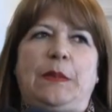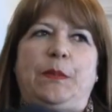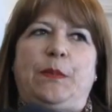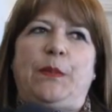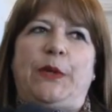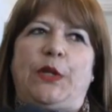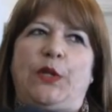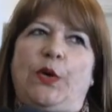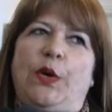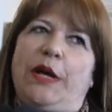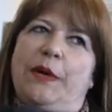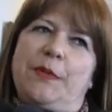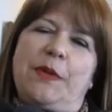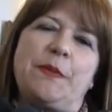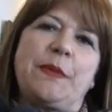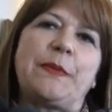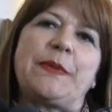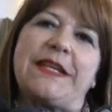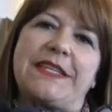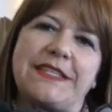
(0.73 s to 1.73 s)
Bueno, a
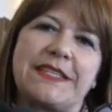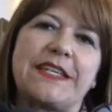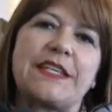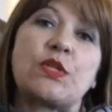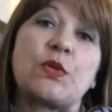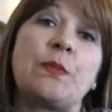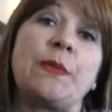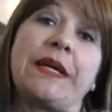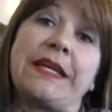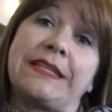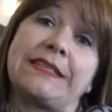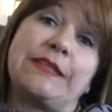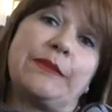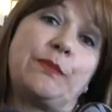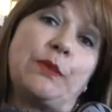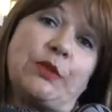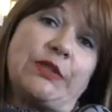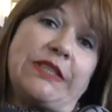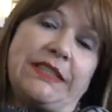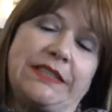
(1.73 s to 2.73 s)
mí me parece que es un balance
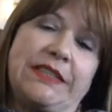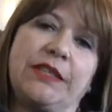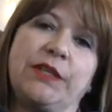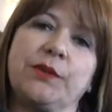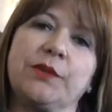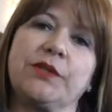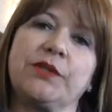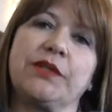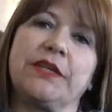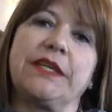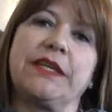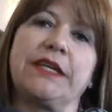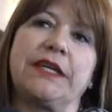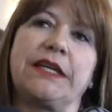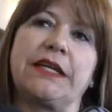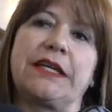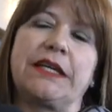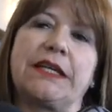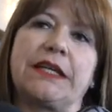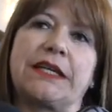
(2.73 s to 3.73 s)
positivo.
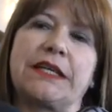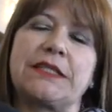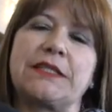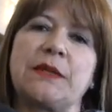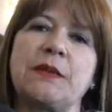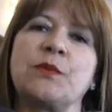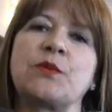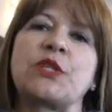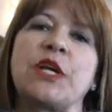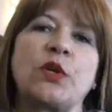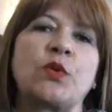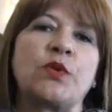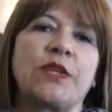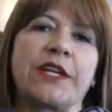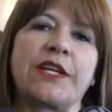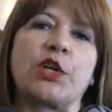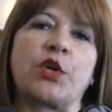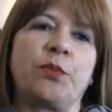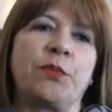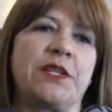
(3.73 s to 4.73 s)
Eh, recibimos
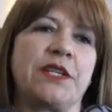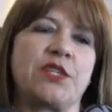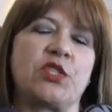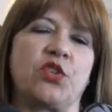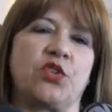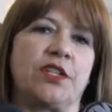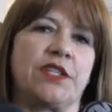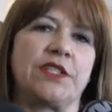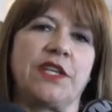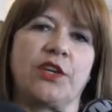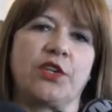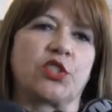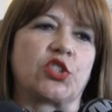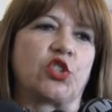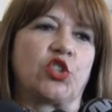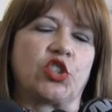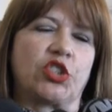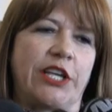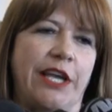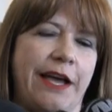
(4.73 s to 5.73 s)
algunas recomendaciones de
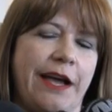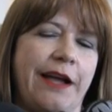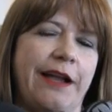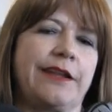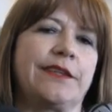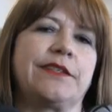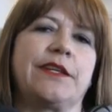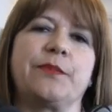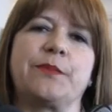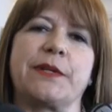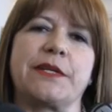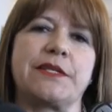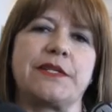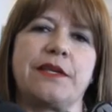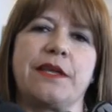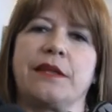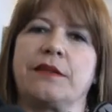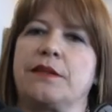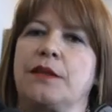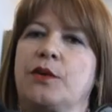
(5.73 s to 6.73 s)
los concejales, del
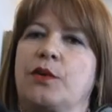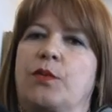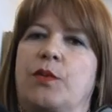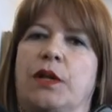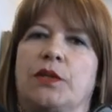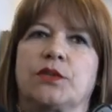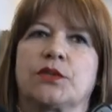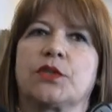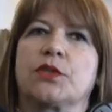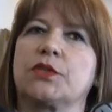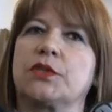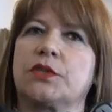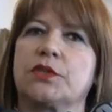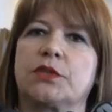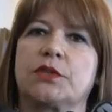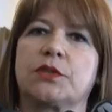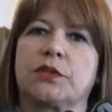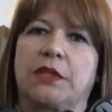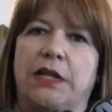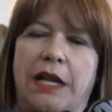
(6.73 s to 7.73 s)
presidente, lo cual
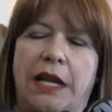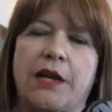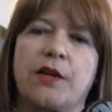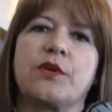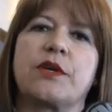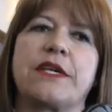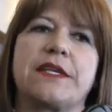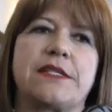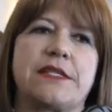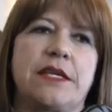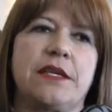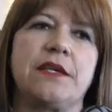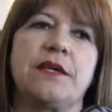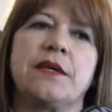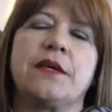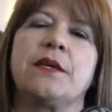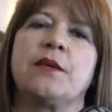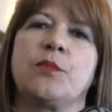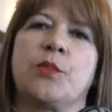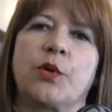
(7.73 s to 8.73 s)
nosotros, claro que sí,
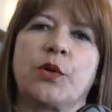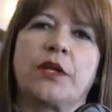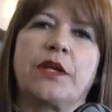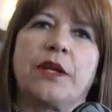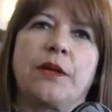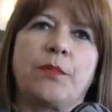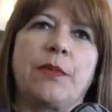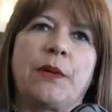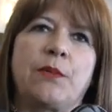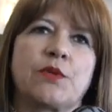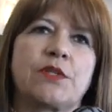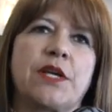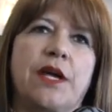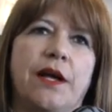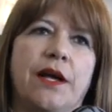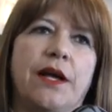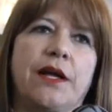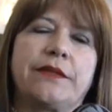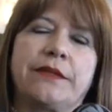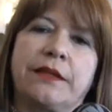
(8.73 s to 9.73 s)
porque vamos
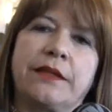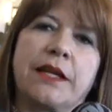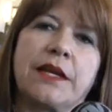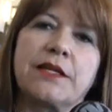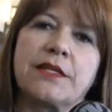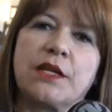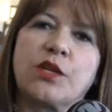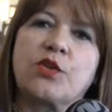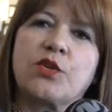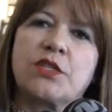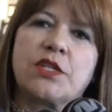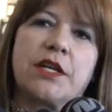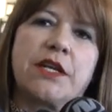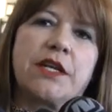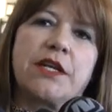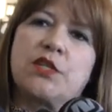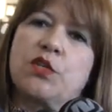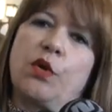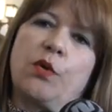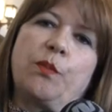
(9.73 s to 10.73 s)
a, a tenerlas en
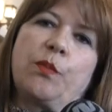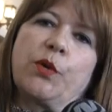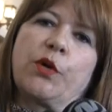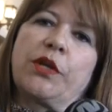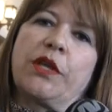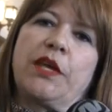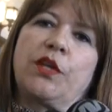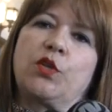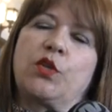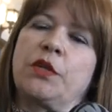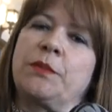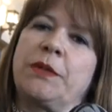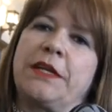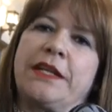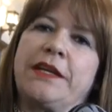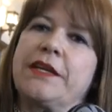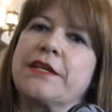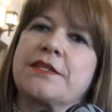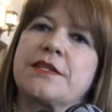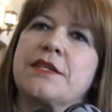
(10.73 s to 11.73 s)
consideración porque de todas
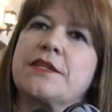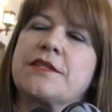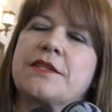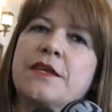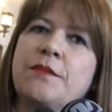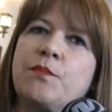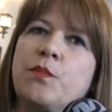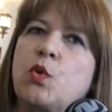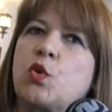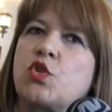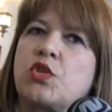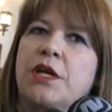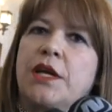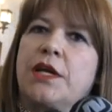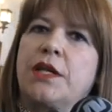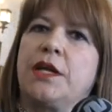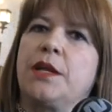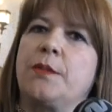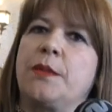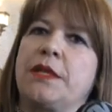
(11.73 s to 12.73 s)
maneras es en
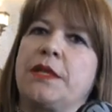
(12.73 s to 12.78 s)
busca del